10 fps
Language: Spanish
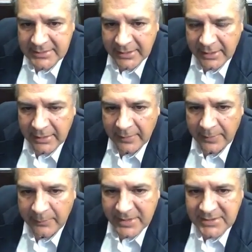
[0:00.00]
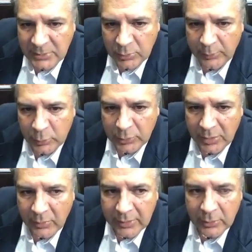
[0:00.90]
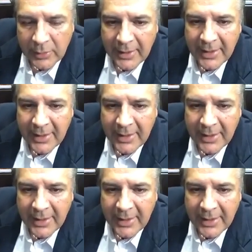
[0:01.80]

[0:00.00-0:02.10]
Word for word: se presentó el punto de acuerdo,